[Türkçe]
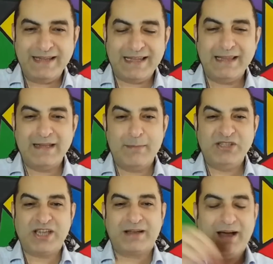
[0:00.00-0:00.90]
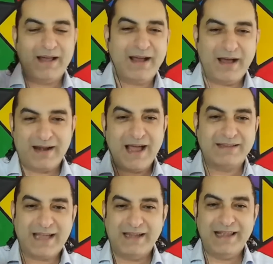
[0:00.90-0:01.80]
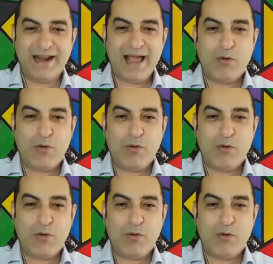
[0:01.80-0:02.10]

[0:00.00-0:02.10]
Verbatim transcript: nitelendirebilecek ara adaylara